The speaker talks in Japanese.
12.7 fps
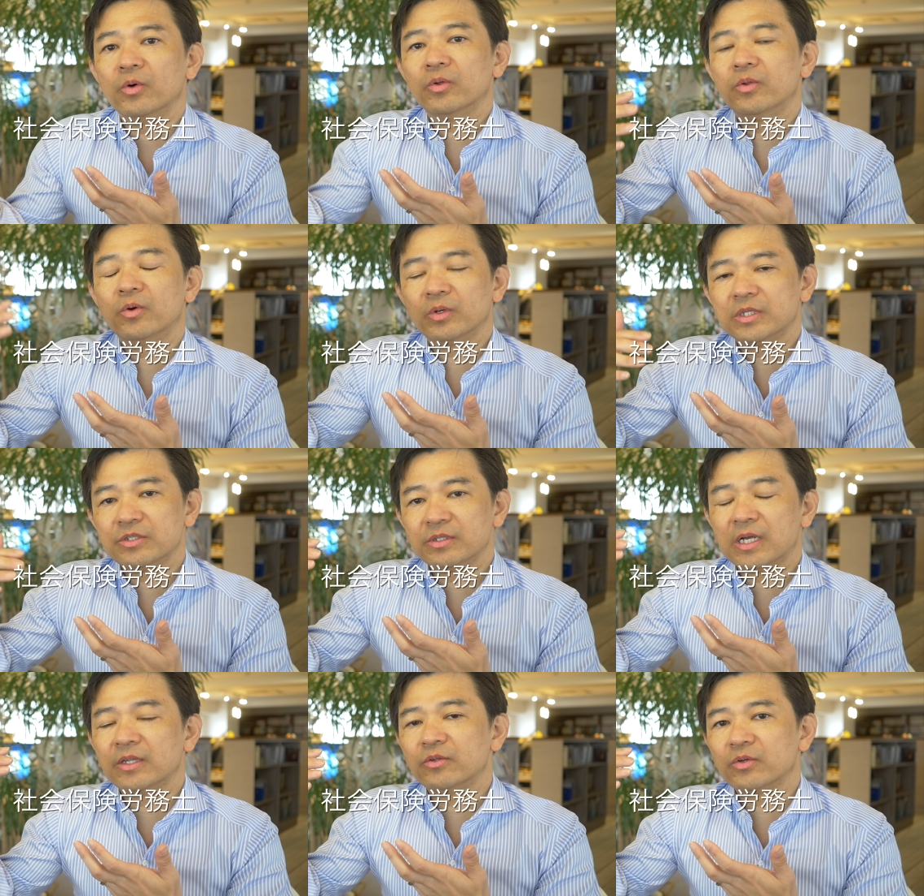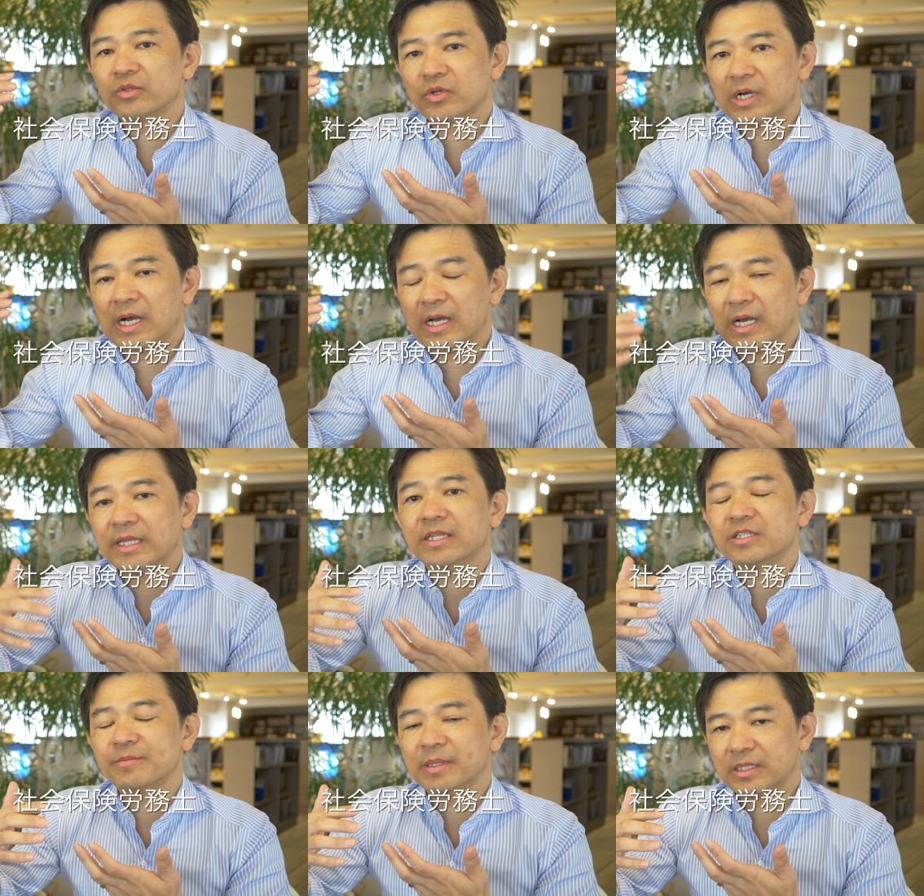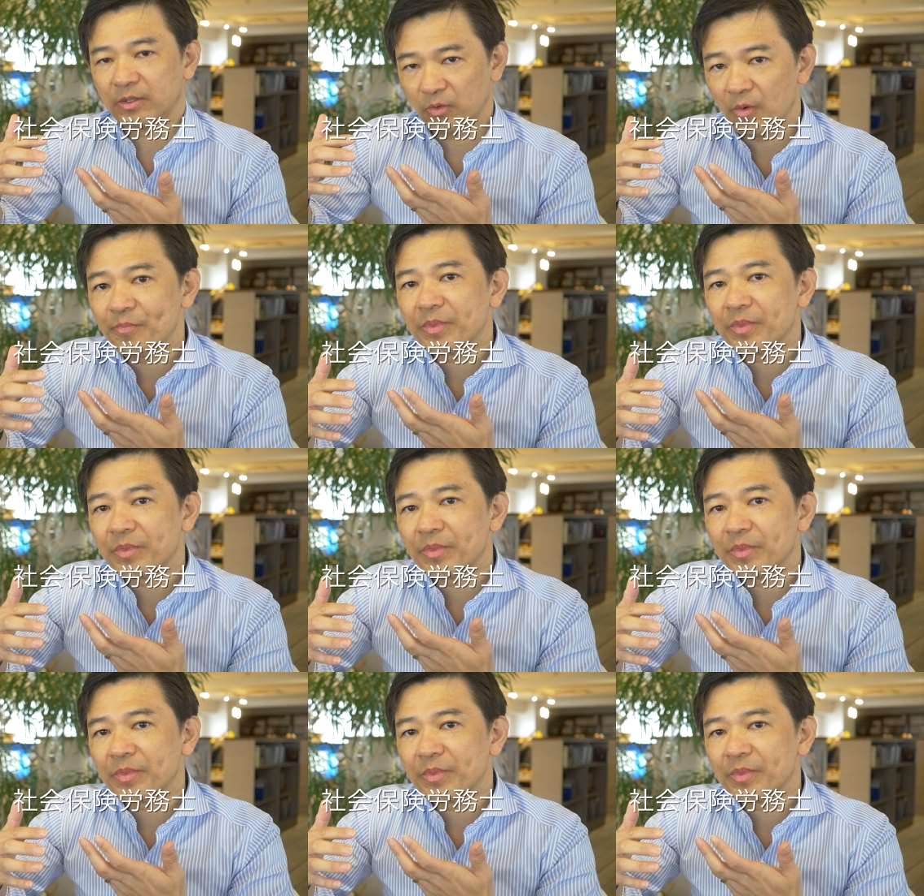労働基準監督署が入ってしまったと